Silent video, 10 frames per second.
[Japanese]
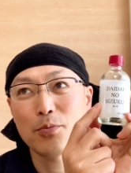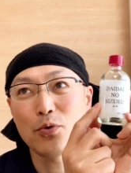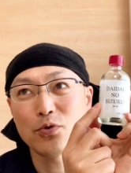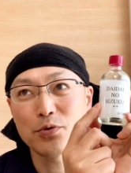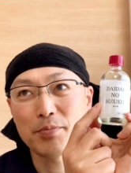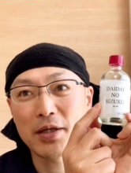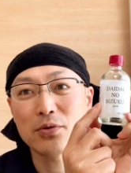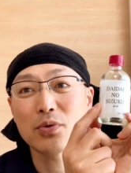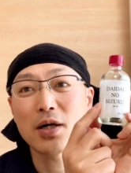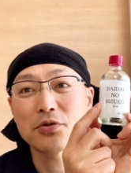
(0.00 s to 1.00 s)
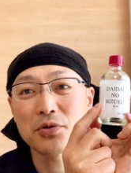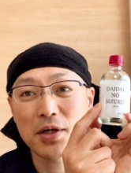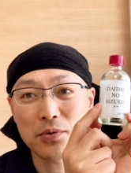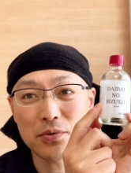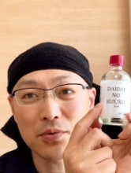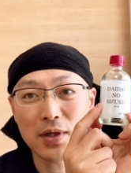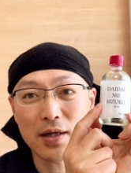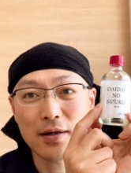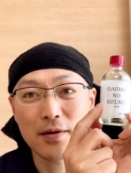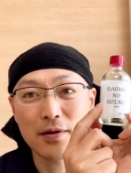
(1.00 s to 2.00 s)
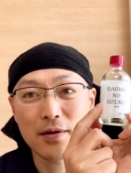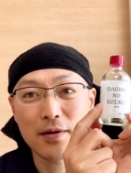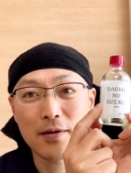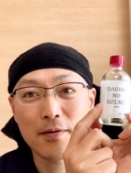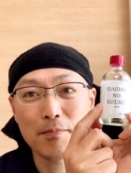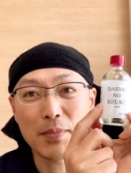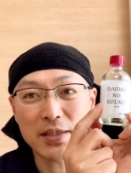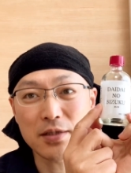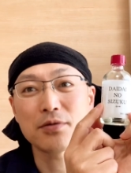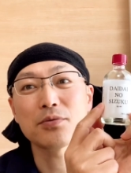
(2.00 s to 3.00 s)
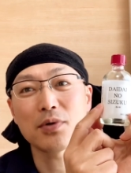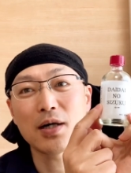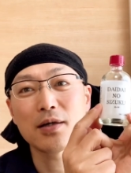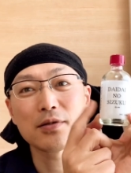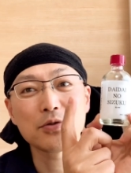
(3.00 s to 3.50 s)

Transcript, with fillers: ボールペンとかクレヨンとかマジックとか、